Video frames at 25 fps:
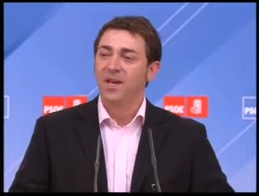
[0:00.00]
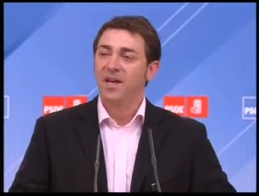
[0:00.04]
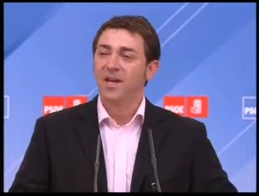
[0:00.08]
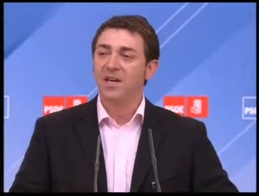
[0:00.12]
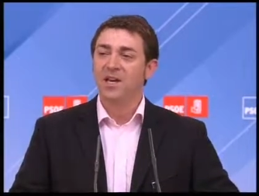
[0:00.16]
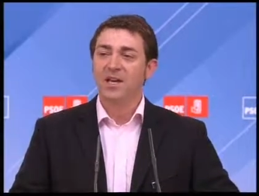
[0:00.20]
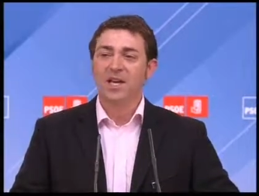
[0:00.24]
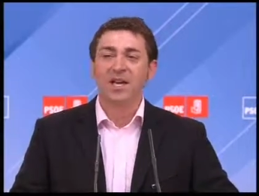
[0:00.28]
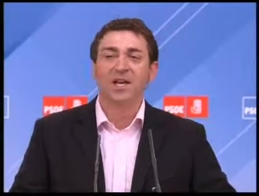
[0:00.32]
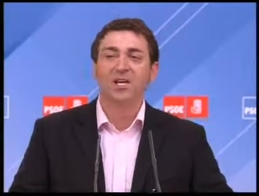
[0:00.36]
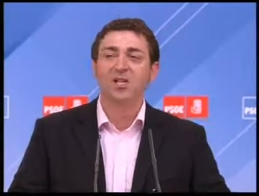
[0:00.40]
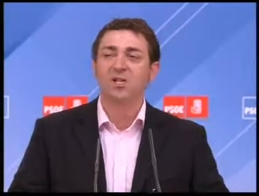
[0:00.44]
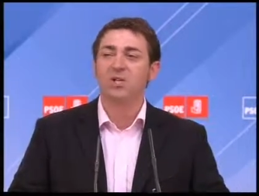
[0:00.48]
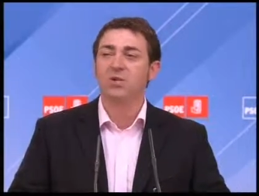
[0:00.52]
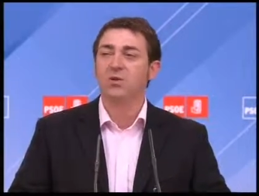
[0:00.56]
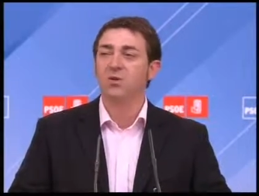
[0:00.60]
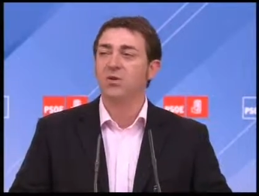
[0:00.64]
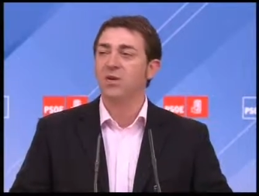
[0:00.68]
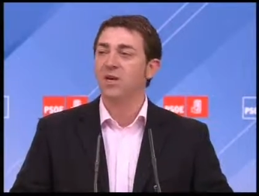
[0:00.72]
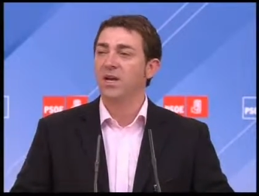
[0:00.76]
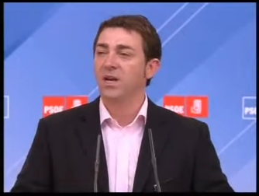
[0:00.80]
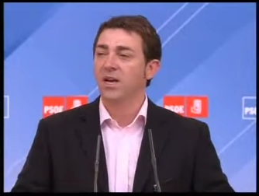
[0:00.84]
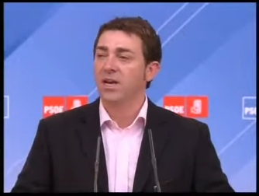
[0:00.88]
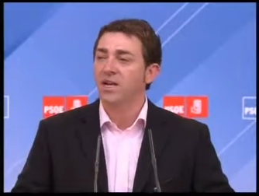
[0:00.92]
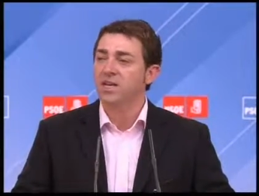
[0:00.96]
Y a eso
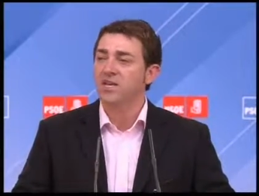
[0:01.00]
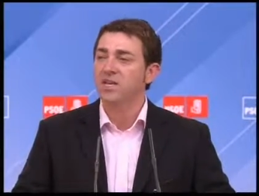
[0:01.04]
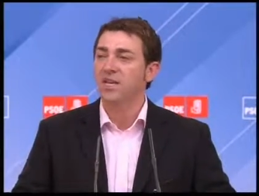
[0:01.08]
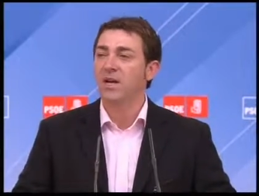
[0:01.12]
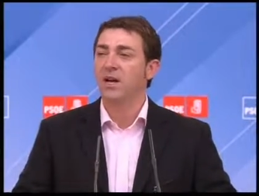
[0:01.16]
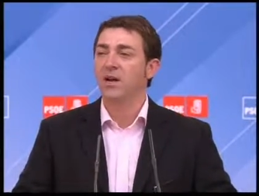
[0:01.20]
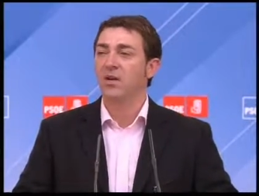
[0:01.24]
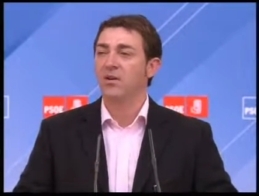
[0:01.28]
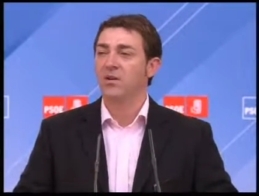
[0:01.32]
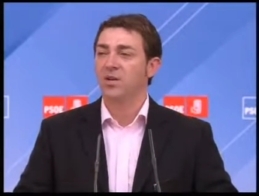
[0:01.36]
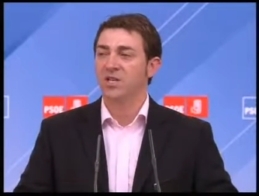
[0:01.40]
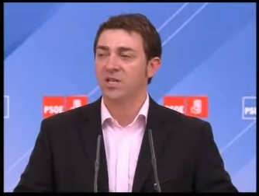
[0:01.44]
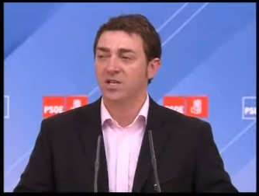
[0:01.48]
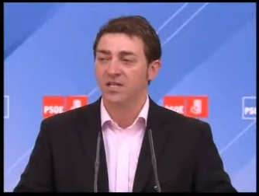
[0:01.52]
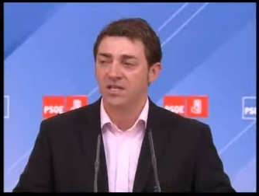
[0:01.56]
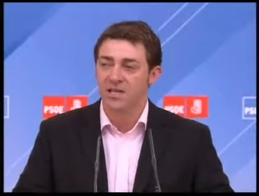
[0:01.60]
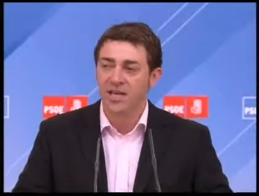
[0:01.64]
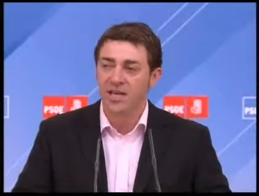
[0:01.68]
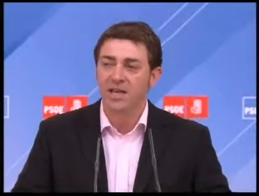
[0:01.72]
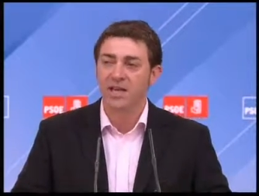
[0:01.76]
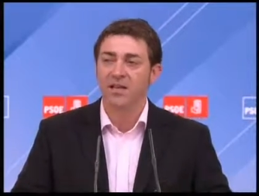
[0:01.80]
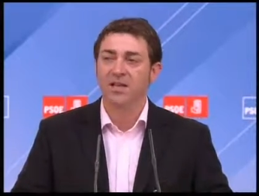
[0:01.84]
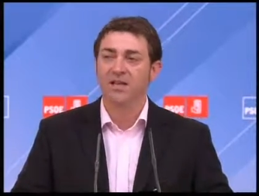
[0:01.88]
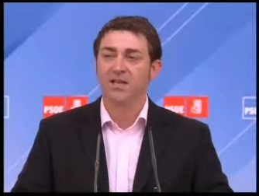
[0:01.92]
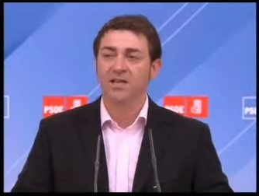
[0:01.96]
es a lo que se
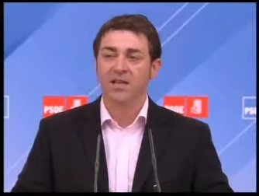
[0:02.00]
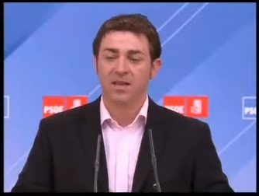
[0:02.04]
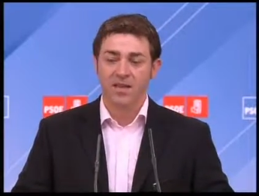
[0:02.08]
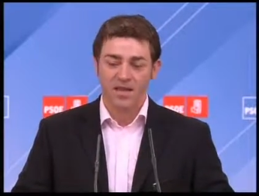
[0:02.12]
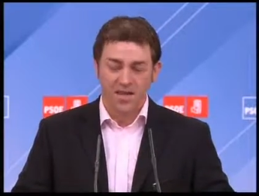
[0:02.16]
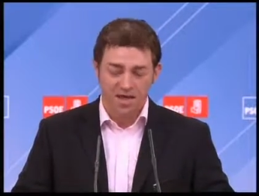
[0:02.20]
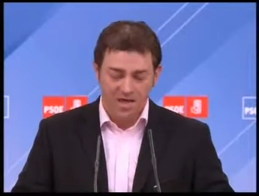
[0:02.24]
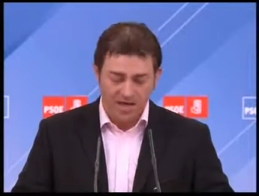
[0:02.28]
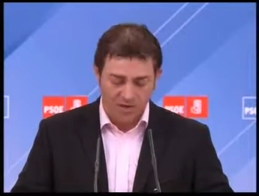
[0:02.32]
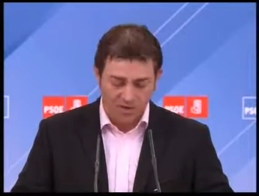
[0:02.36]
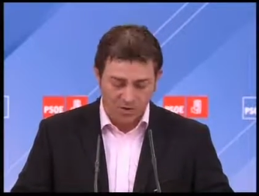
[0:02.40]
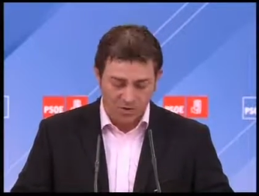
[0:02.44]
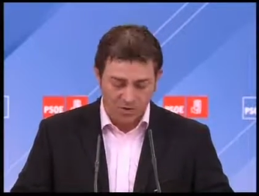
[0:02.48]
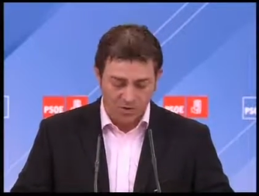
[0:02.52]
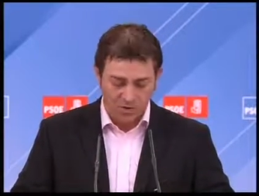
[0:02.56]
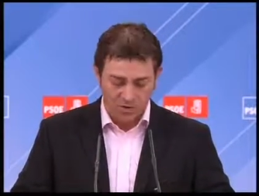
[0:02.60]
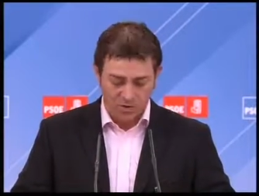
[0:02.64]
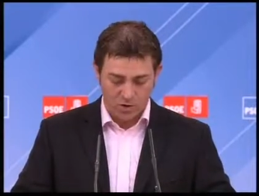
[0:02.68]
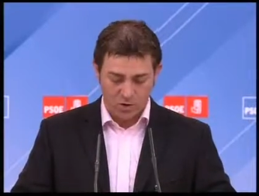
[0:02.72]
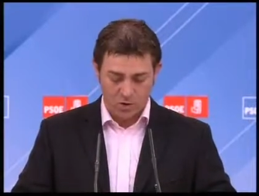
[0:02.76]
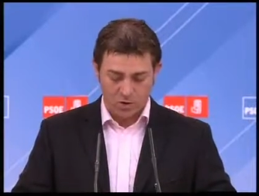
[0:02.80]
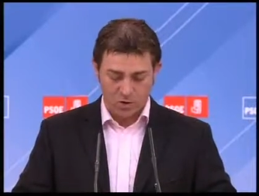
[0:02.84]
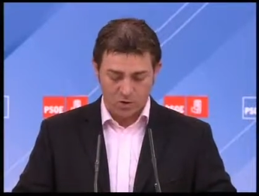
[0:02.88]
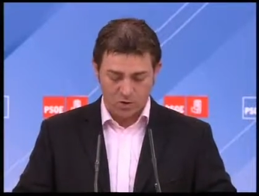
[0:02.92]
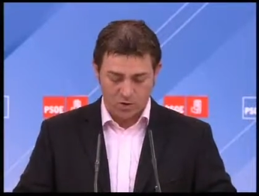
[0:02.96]
están
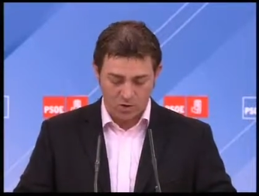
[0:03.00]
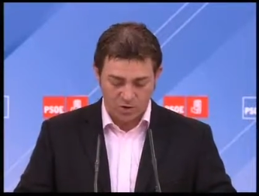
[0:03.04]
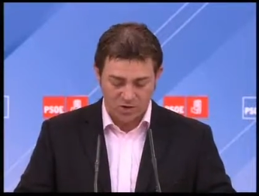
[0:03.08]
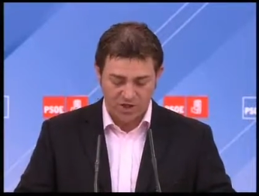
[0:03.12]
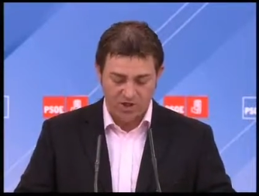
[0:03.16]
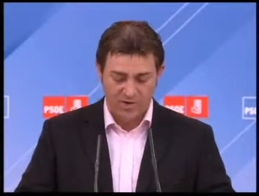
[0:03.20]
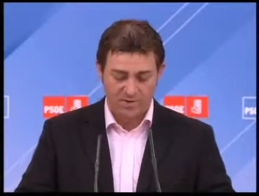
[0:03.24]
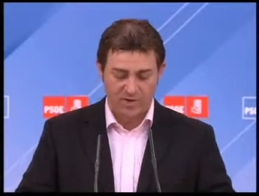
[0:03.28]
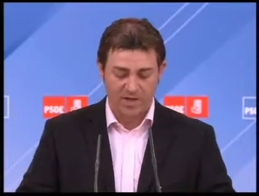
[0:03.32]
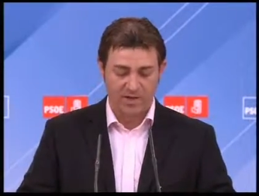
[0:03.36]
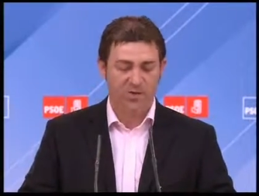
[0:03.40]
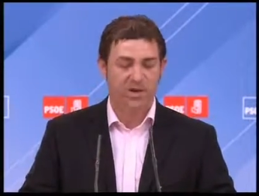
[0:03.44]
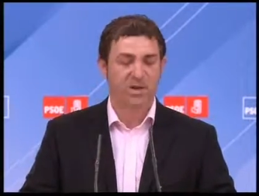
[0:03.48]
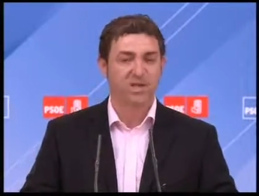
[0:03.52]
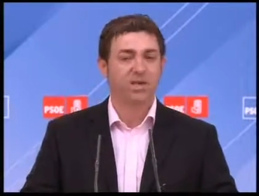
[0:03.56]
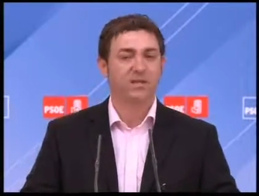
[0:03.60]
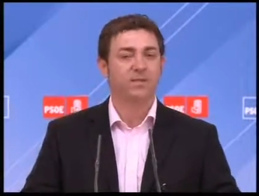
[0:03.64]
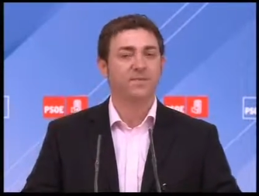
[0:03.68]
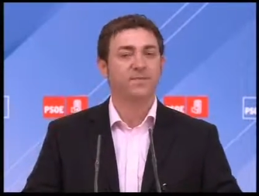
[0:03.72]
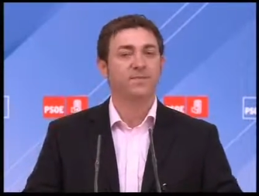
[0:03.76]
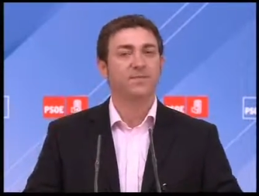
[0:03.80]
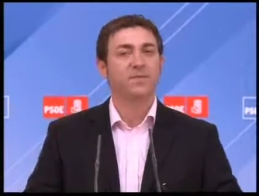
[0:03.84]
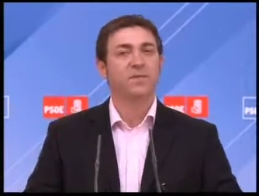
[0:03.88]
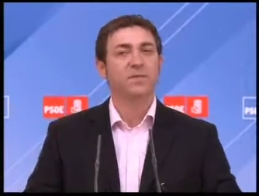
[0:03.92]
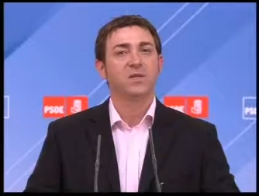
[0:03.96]
dedicando los conservadores.